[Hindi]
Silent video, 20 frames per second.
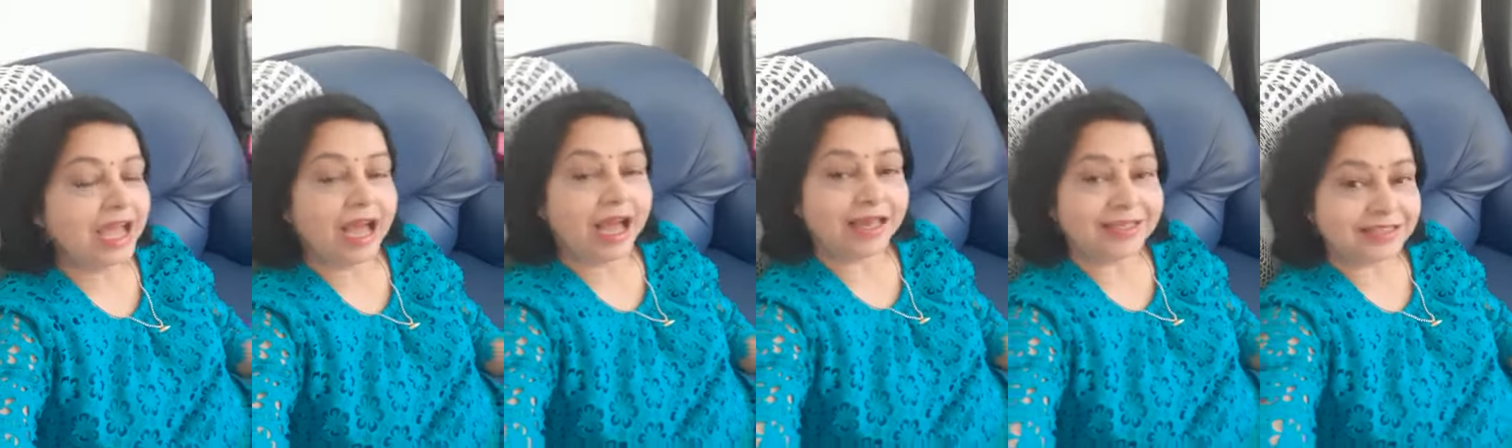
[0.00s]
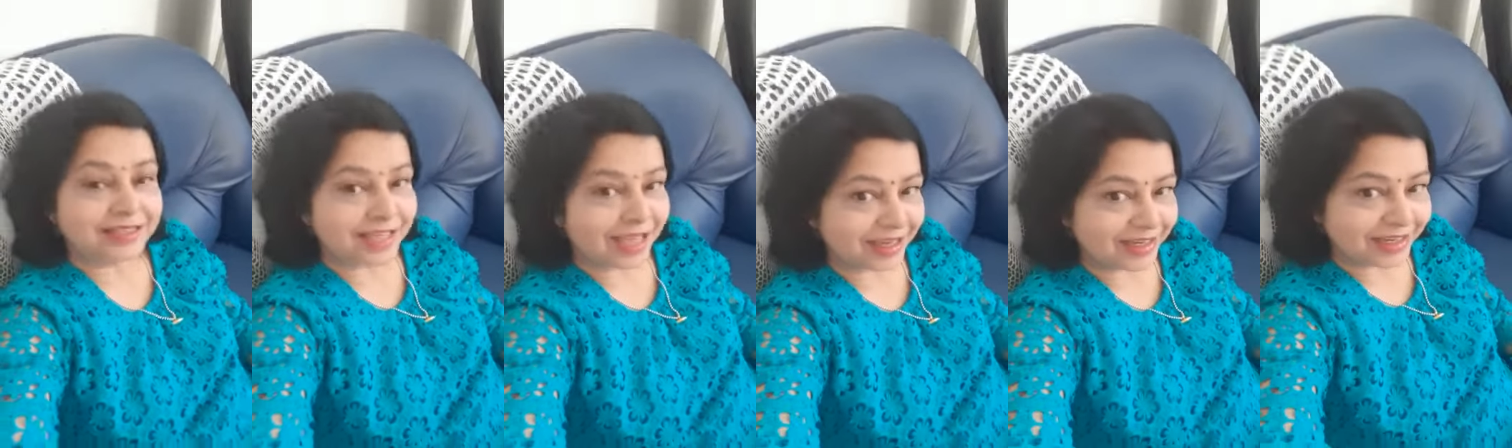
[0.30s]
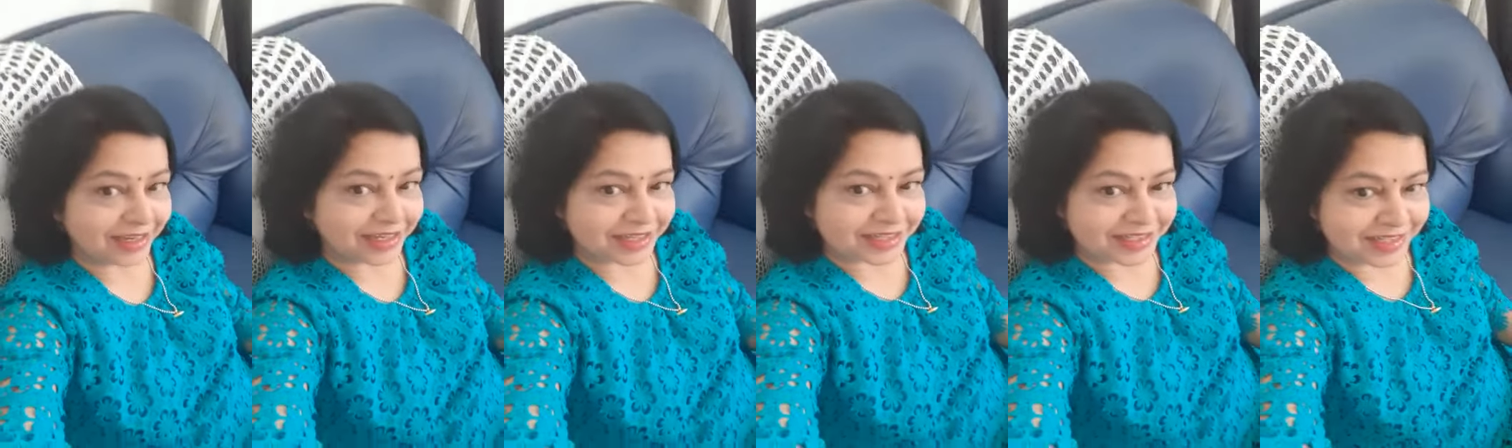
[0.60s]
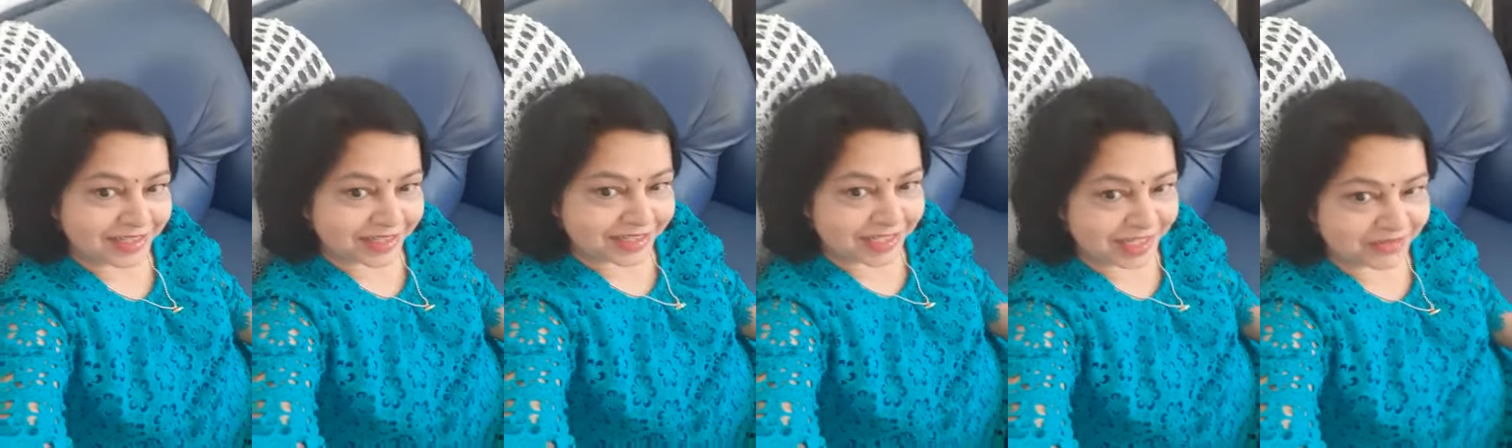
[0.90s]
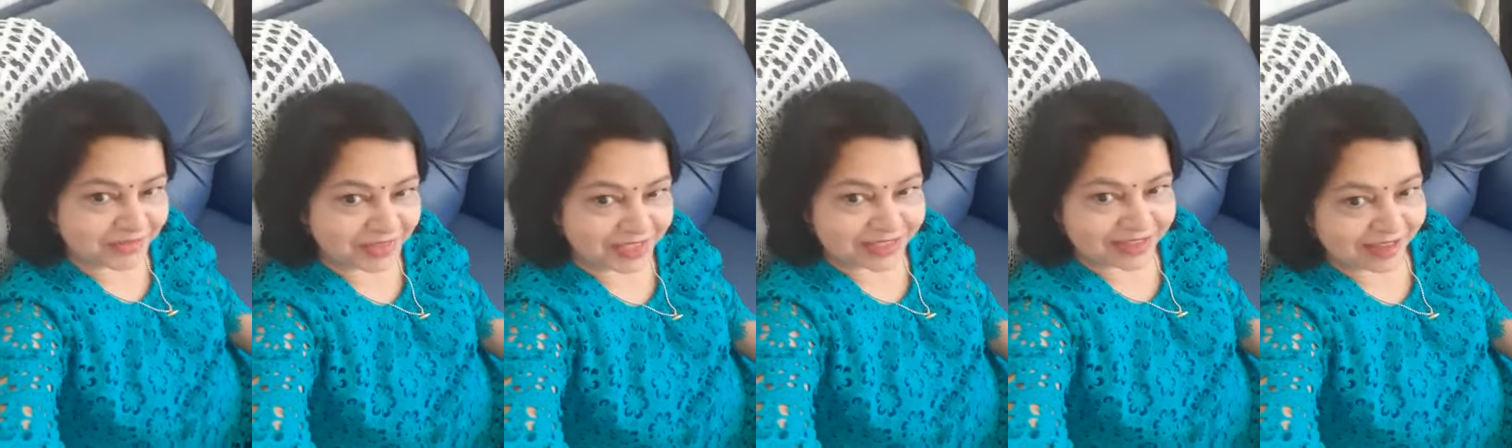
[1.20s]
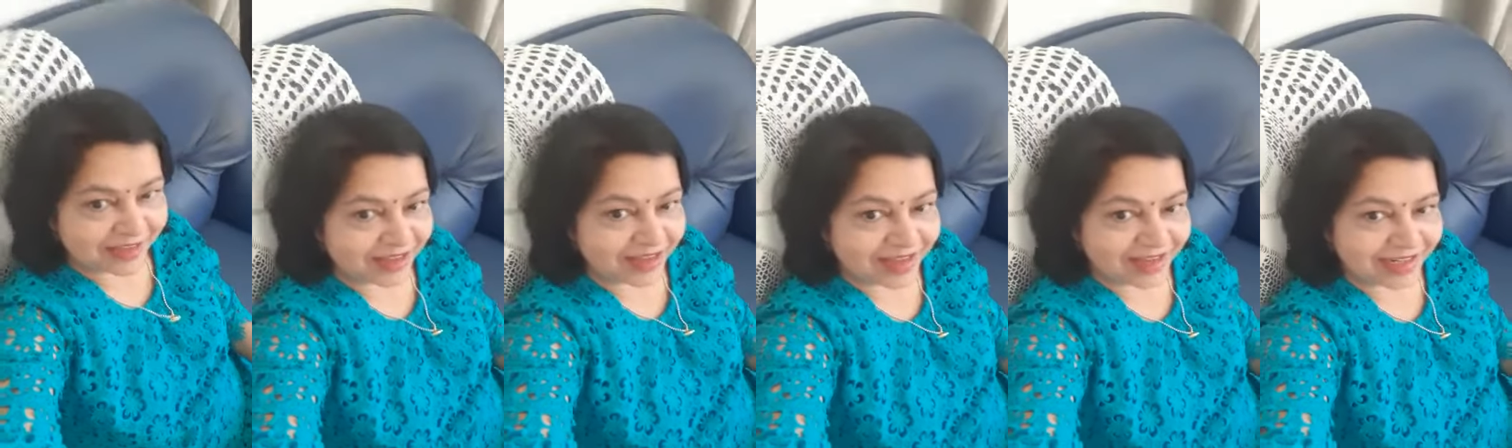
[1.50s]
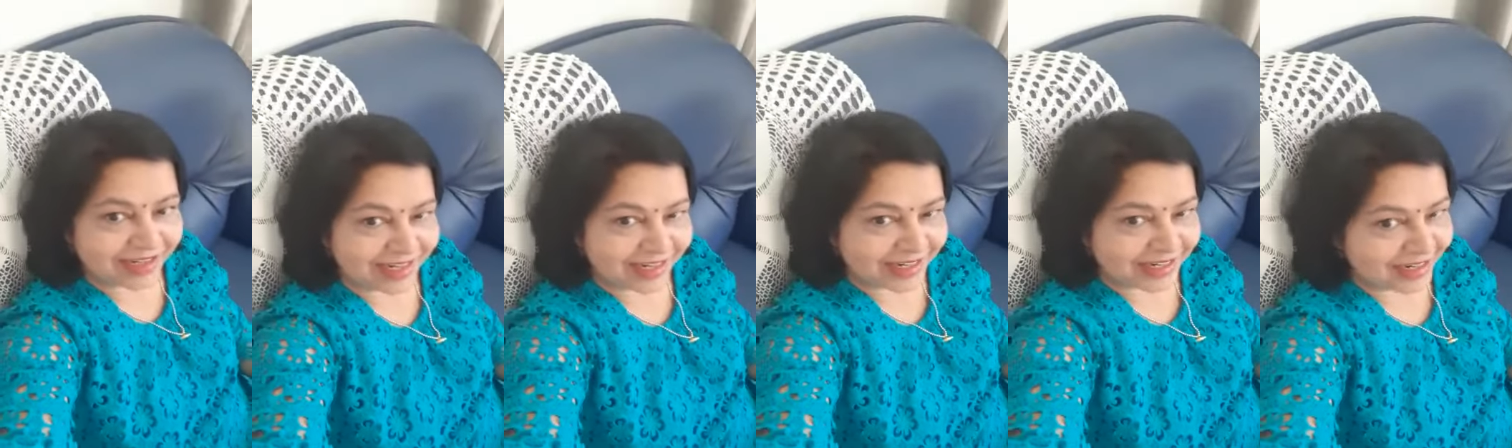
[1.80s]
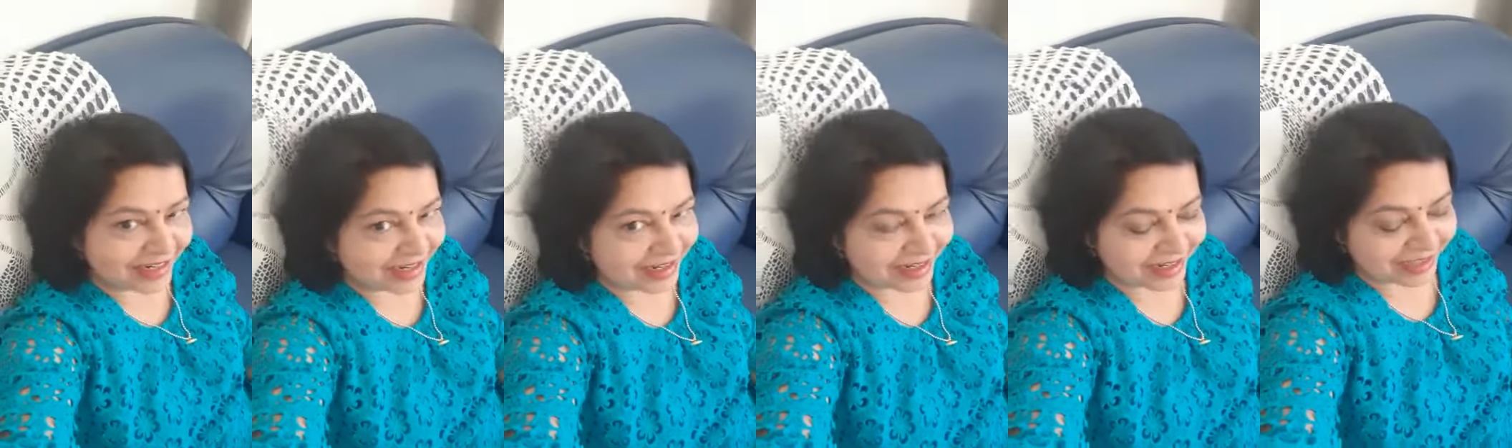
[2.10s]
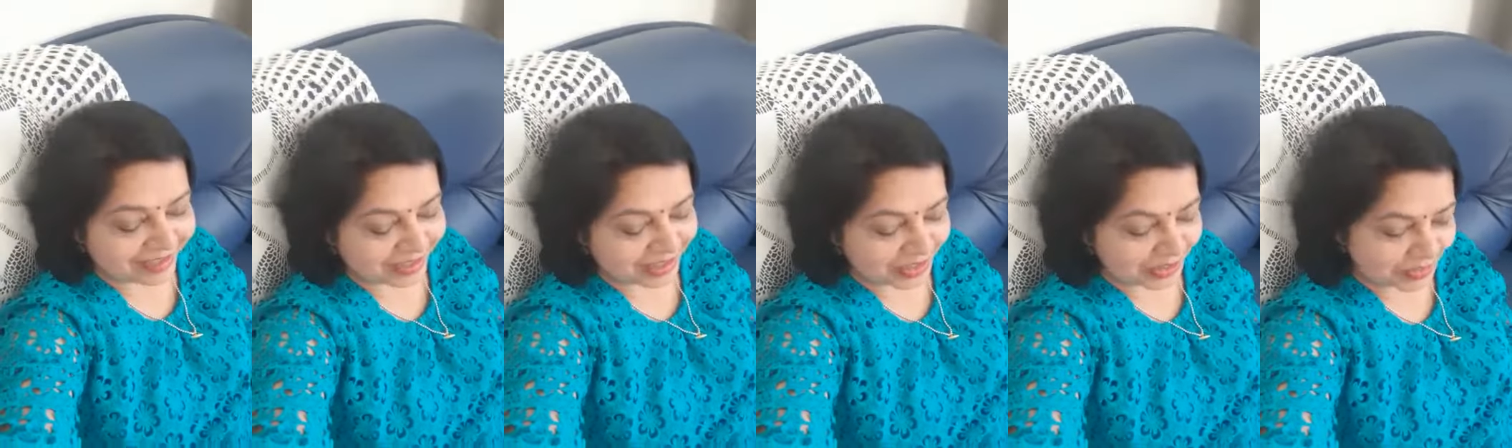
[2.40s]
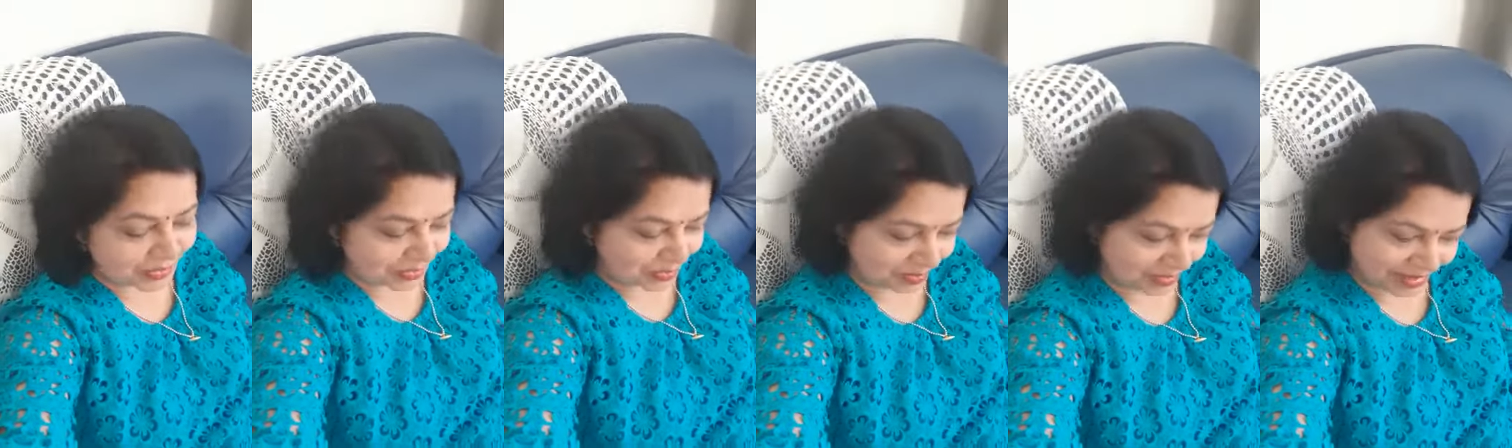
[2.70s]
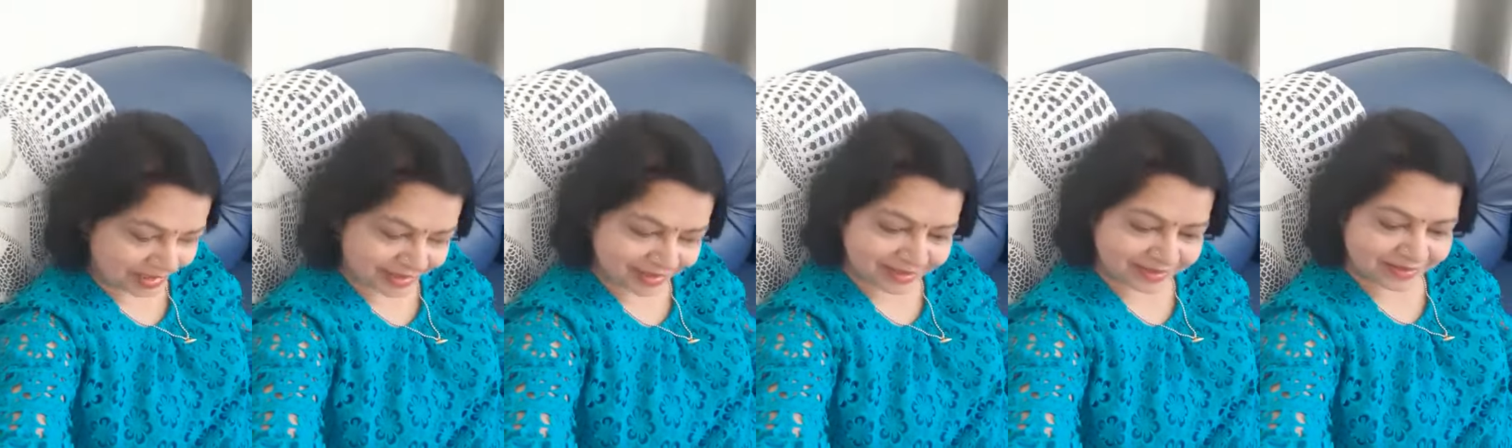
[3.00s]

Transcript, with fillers: अचानक से कविता लिखने लगी हूँ मैं